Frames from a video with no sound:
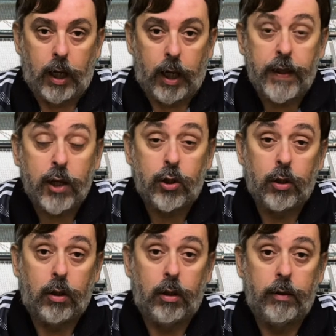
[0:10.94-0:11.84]

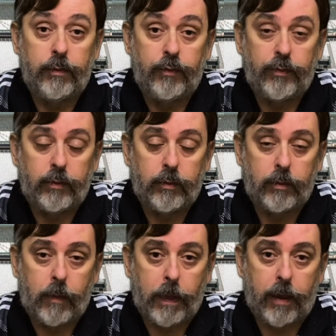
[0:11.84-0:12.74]
Adesso
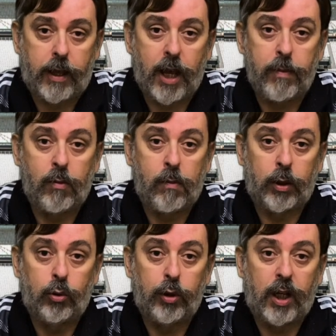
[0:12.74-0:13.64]
che abbiamo
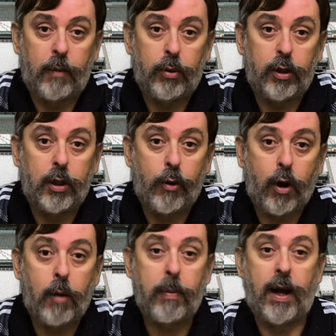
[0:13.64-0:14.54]
battuto i campioni
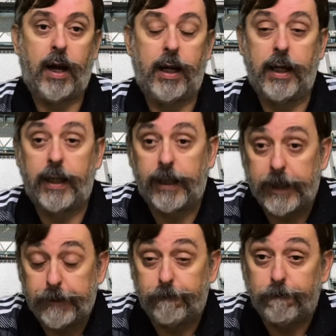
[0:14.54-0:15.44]
d'Europa, eh,